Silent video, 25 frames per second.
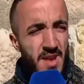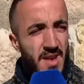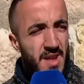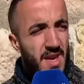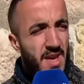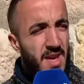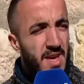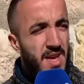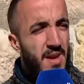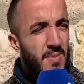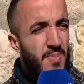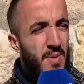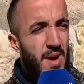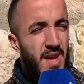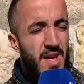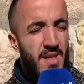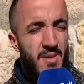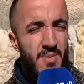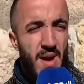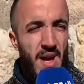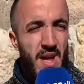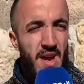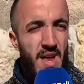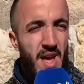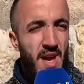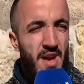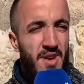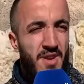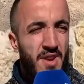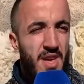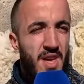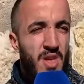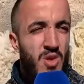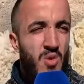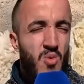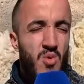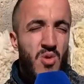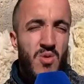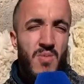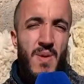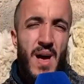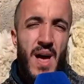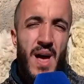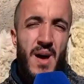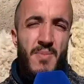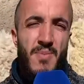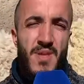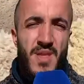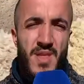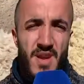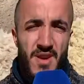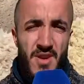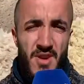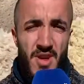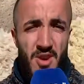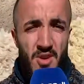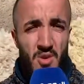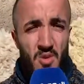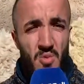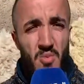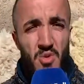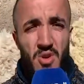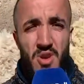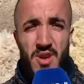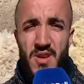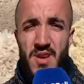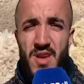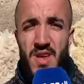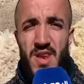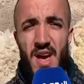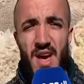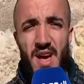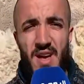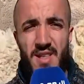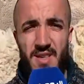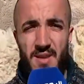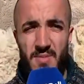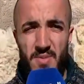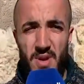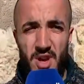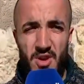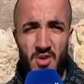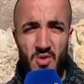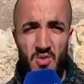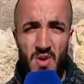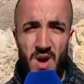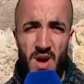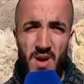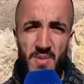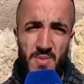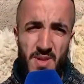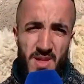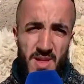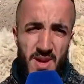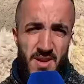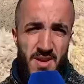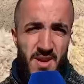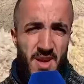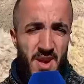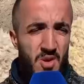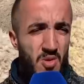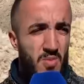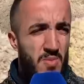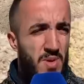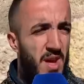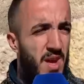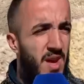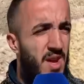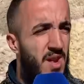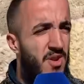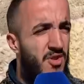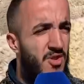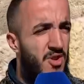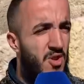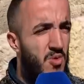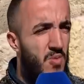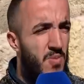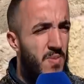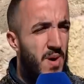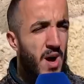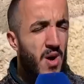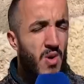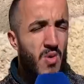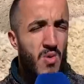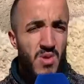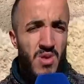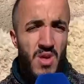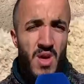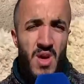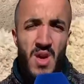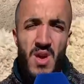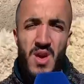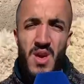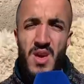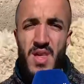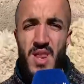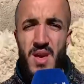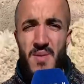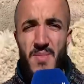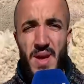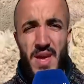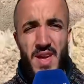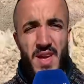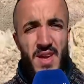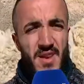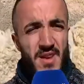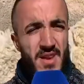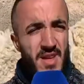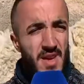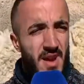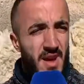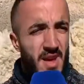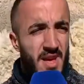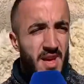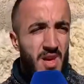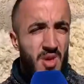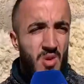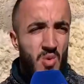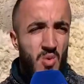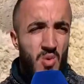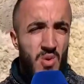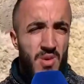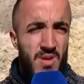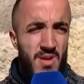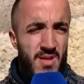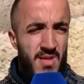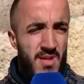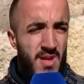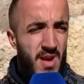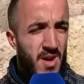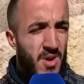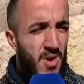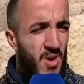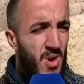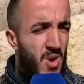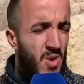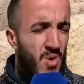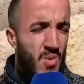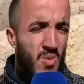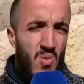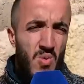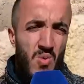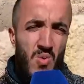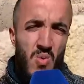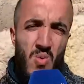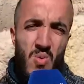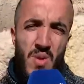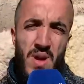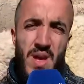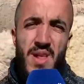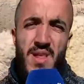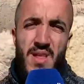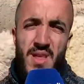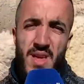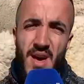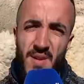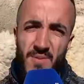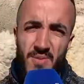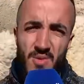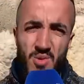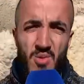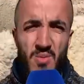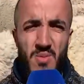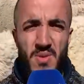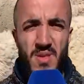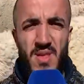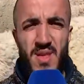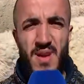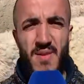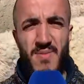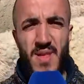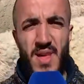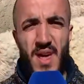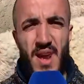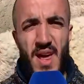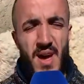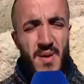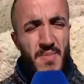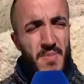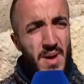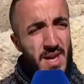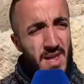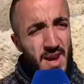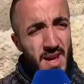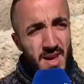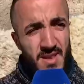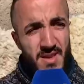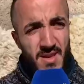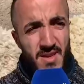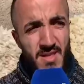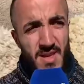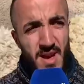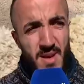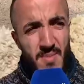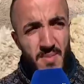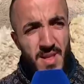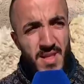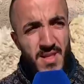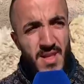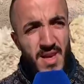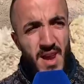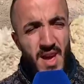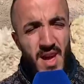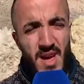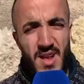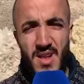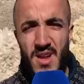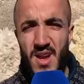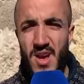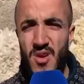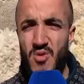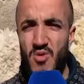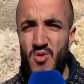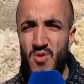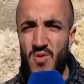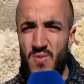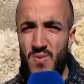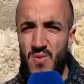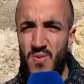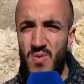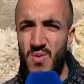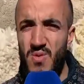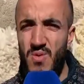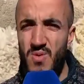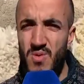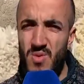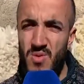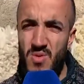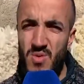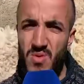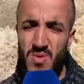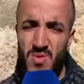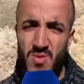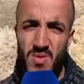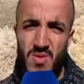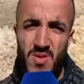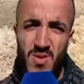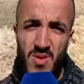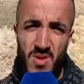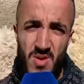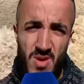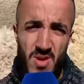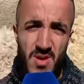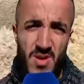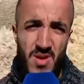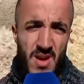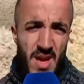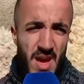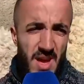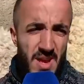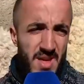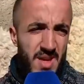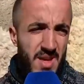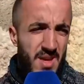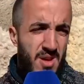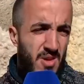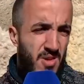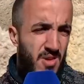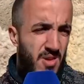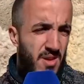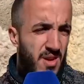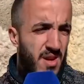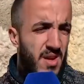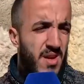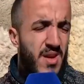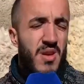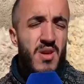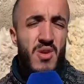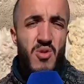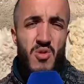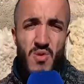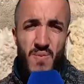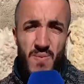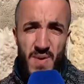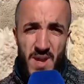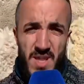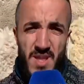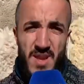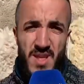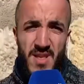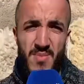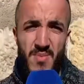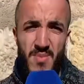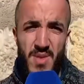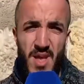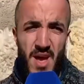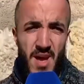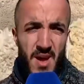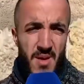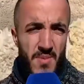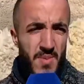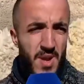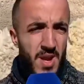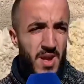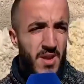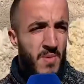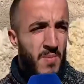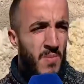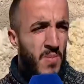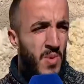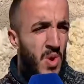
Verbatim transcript: هنا كيبقى يدباغ الحاجه كيدوز معاه 15 يوم وديك الشيء على حسب الاجواء 15 يوم الا كان الجو معاود الا ما كانش راه كيدوز كثار وكيتكرفسوا بزاف صراحه ما كرهتش زعما صراحه الله نشوف آه، يعني آه، نشوف هاد الناس مدعمين